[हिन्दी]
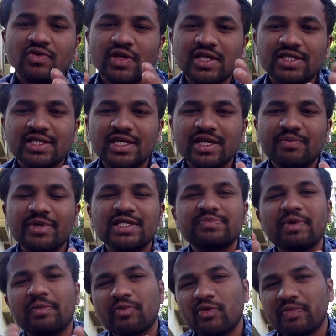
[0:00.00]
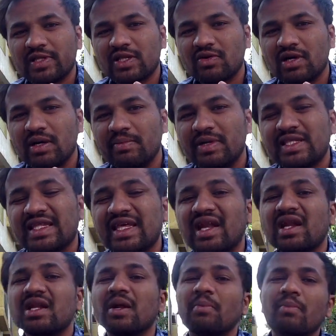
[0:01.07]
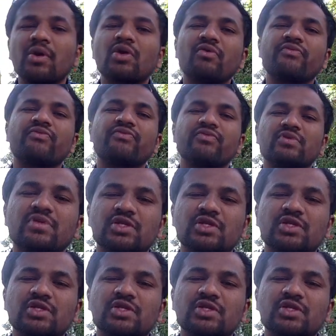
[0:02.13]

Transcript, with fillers: तो इसी के बेस पे आपको पता होगा बट देर आर नंबर ऑफ